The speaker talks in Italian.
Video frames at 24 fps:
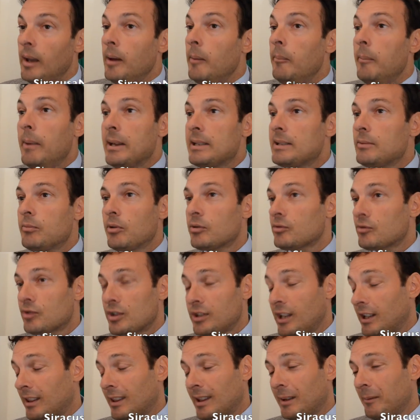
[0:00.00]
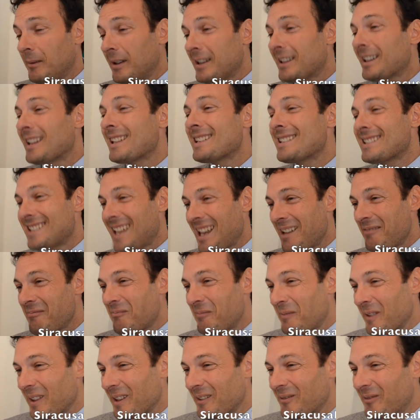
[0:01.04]
Beh, si può certamente
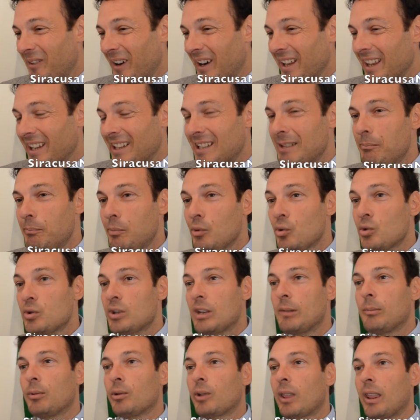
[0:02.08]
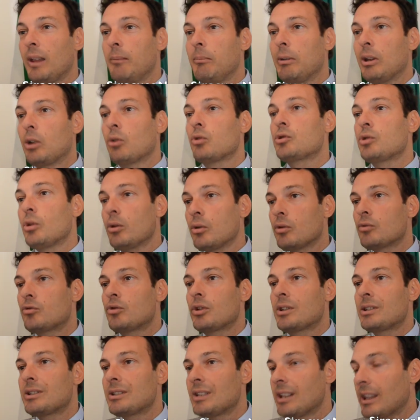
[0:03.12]
sempre fare di più, si potrebbe non solo
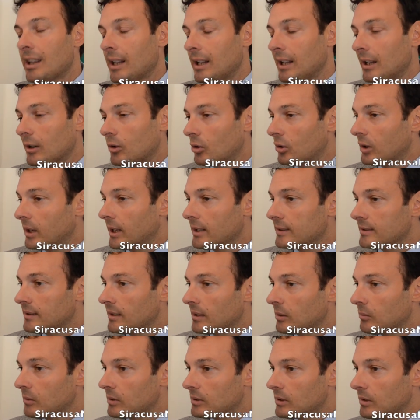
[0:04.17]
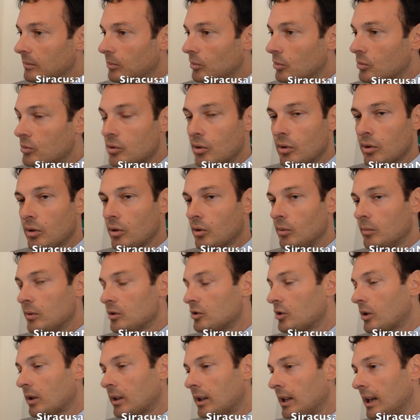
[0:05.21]
gestire l'accoglienza di queste produzioni come
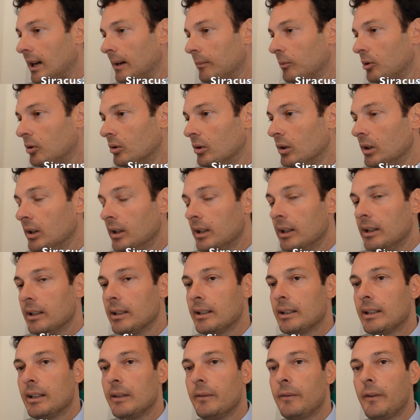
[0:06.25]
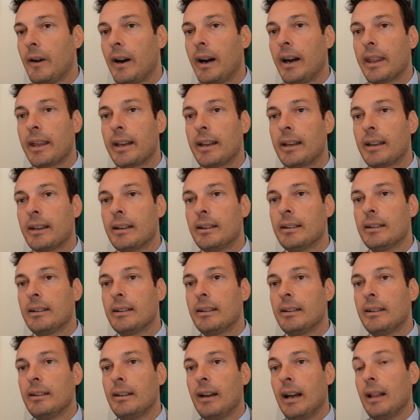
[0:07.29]
cerchiamo eh, di fare
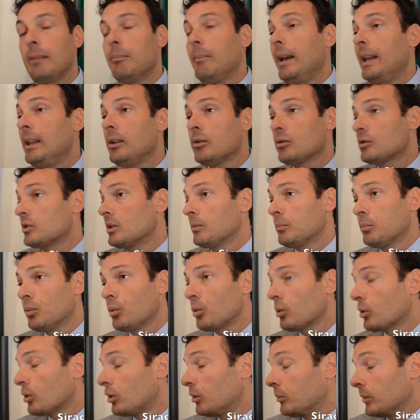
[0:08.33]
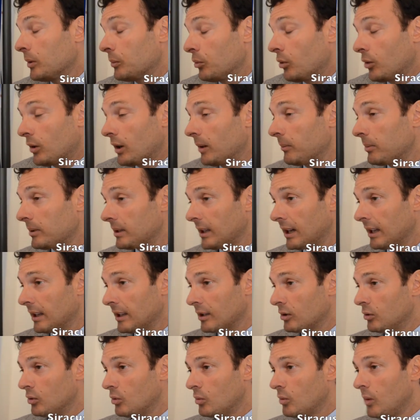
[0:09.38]
eh, al meglio, seppur come può
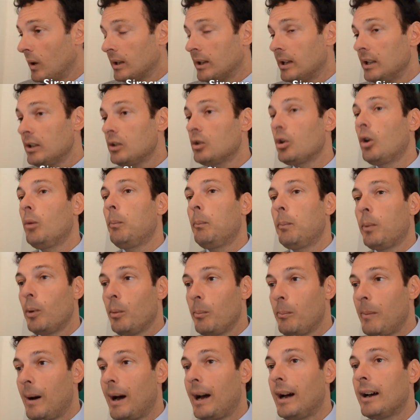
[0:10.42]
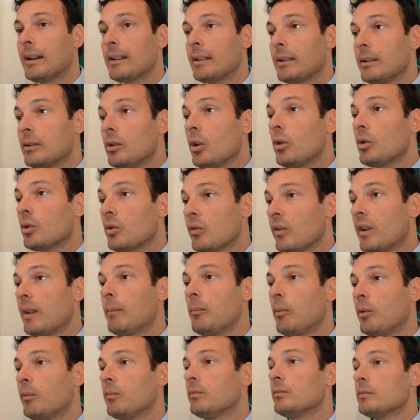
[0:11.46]
capitare con qualche intoppo, ma eh, noi
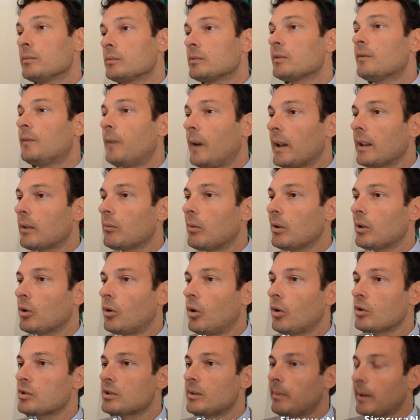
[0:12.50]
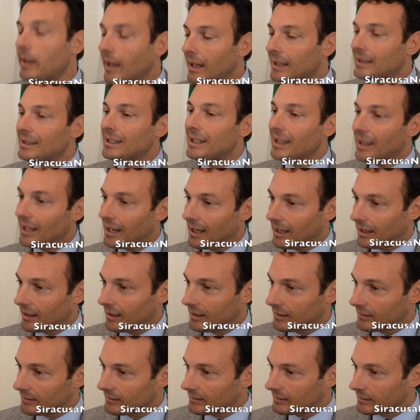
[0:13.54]
dovremmo mm, fare qualcosa per
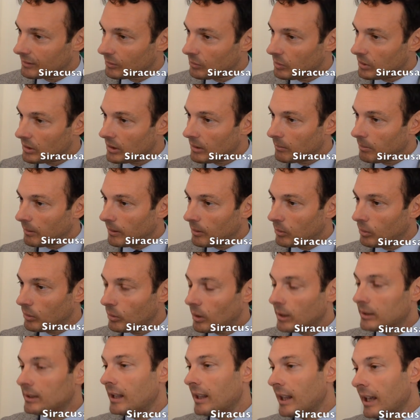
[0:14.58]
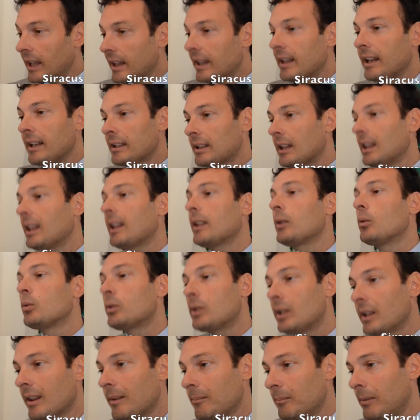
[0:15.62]
attirare, eh, quindi per attirare, attirare
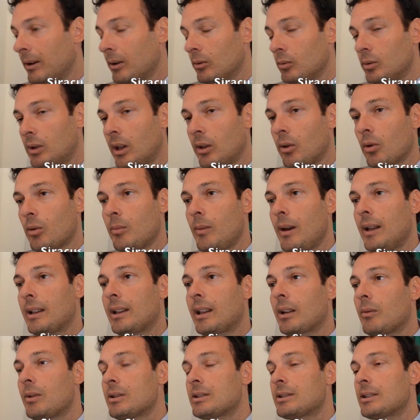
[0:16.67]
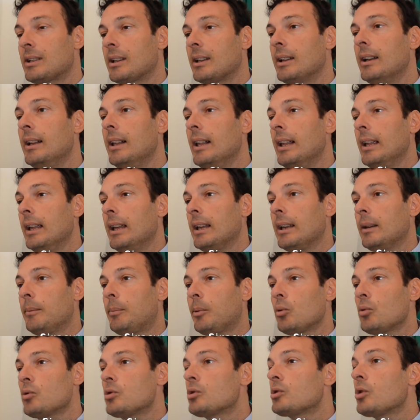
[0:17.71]
ulteriormente queste eh,
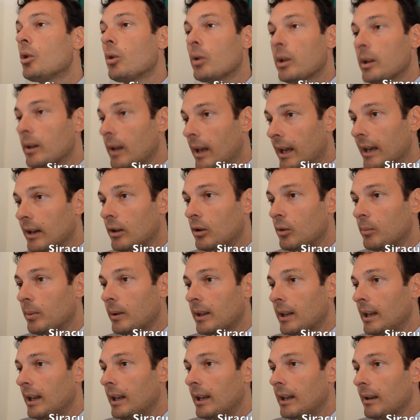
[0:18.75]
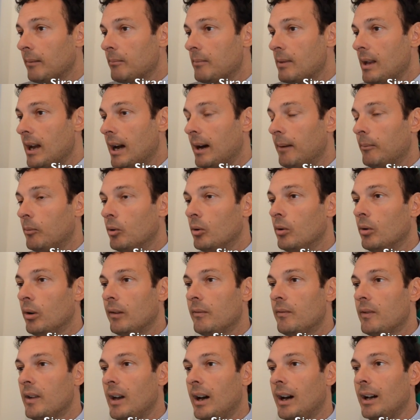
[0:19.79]
produzioni, ecco perché abbiamo
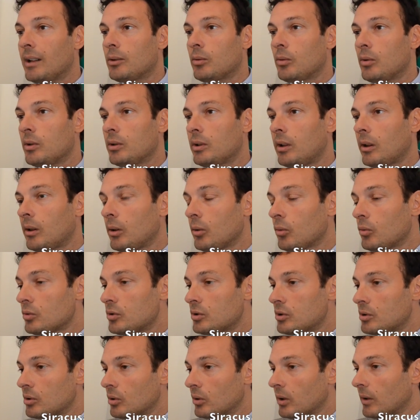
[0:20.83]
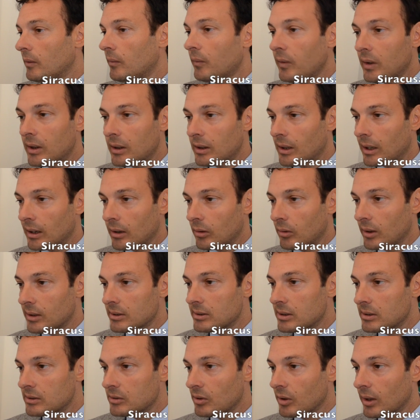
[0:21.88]
avviato un'interlocuzione fitta con
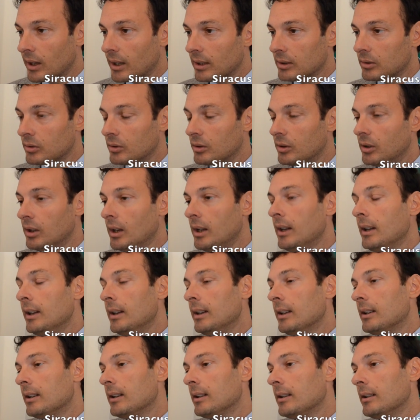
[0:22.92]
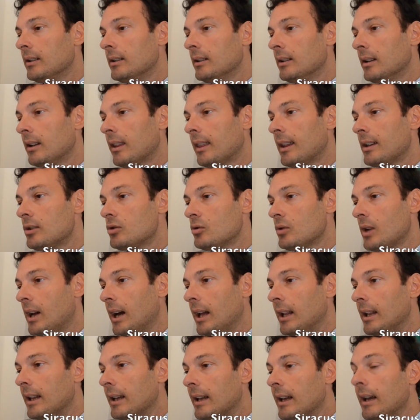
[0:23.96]
l'assessorato eh,
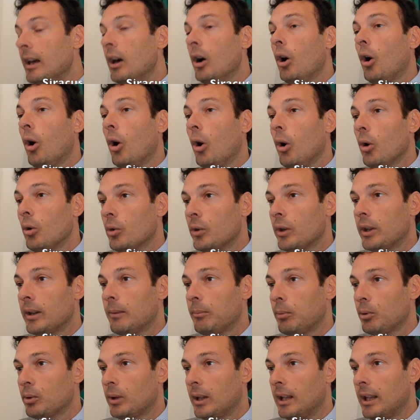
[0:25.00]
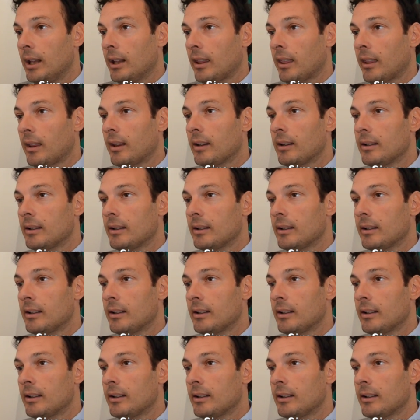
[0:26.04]
regionale onde poter